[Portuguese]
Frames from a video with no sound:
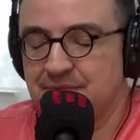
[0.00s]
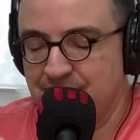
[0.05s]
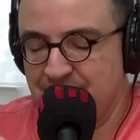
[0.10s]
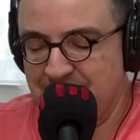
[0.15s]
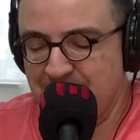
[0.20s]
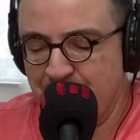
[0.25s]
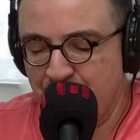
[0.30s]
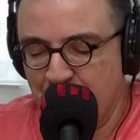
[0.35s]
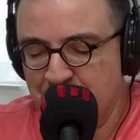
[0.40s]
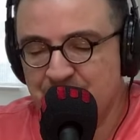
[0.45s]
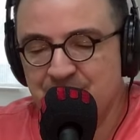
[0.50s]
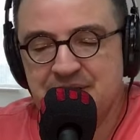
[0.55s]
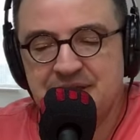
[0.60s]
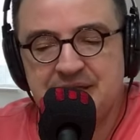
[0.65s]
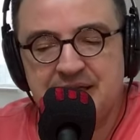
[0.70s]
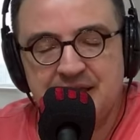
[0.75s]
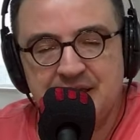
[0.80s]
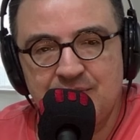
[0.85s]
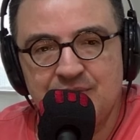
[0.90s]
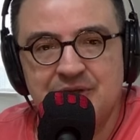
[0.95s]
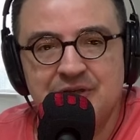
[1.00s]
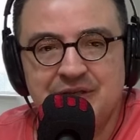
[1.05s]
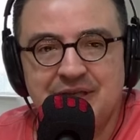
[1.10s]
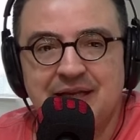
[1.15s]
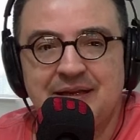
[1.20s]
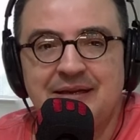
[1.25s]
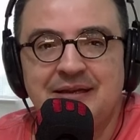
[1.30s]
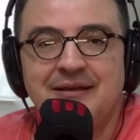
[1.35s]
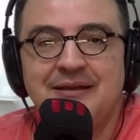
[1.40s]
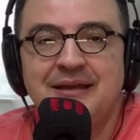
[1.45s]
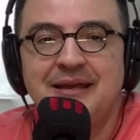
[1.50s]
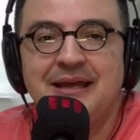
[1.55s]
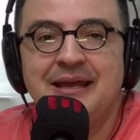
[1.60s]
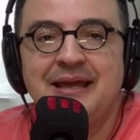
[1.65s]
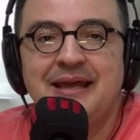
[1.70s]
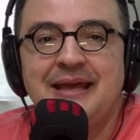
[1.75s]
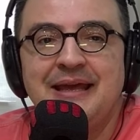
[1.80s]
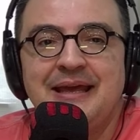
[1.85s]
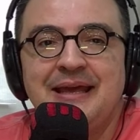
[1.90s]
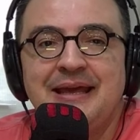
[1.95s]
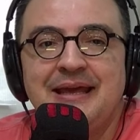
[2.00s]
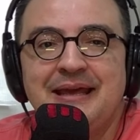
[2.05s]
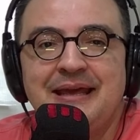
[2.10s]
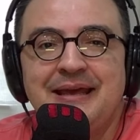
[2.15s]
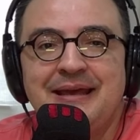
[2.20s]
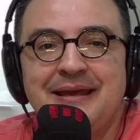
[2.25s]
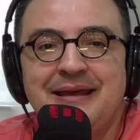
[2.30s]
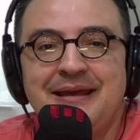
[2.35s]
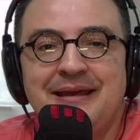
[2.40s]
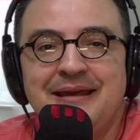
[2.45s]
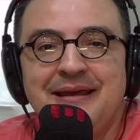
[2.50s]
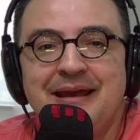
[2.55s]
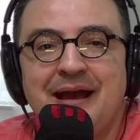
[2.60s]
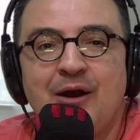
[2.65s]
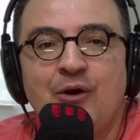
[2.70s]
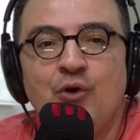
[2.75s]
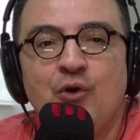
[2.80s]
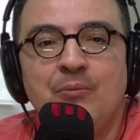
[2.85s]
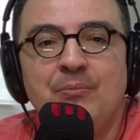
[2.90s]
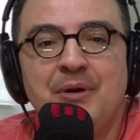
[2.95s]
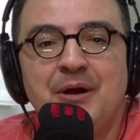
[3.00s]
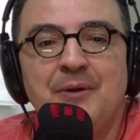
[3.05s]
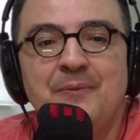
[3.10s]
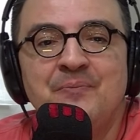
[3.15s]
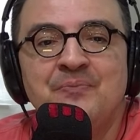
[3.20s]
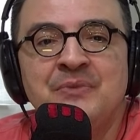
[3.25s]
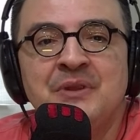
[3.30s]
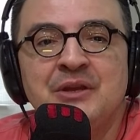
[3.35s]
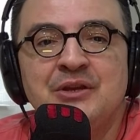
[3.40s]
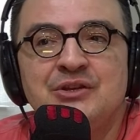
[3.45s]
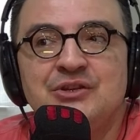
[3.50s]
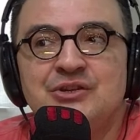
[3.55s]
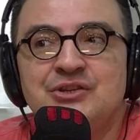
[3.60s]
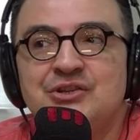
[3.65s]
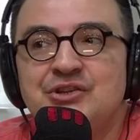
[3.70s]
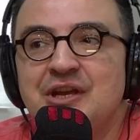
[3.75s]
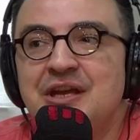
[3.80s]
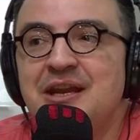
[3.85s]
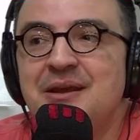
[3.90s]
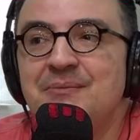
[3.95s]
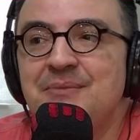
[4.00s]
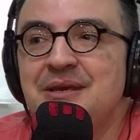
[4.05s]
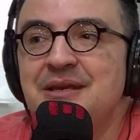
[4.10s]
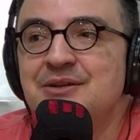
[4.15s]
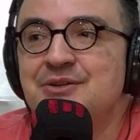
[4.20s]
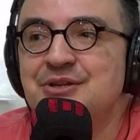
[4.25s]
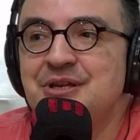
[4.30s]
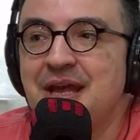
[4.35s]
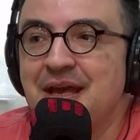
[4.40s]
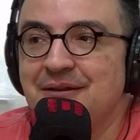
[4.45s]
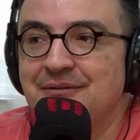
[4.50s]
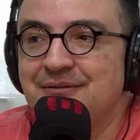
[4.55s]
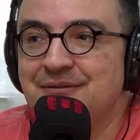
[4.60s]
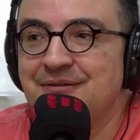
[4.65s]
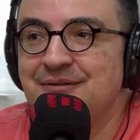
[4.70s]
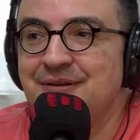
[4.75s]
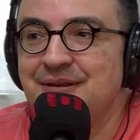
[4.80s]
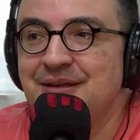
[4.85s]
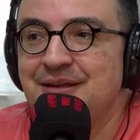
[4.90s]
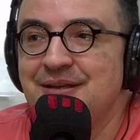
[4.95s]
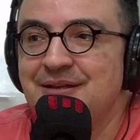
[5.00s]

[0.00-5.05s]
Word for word: Você pode me seguir no Instagram, é, arroba Jeremias Neto.